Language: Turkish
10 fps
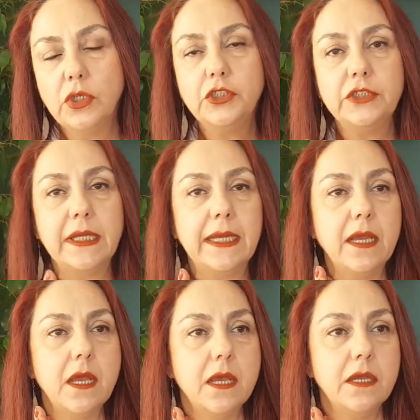İşte
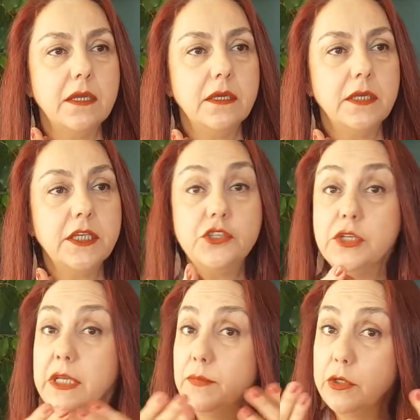e,
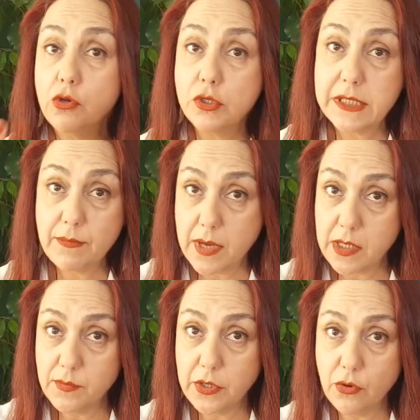hiç iyi bir gözle
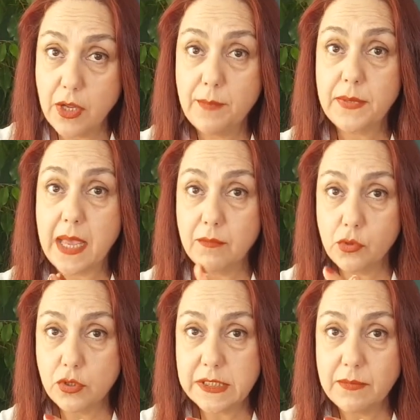bakmıyor, hep kem
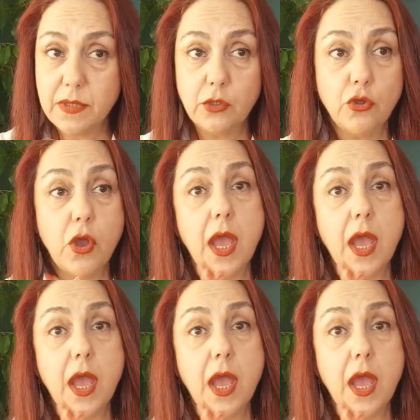gözle bakıyor,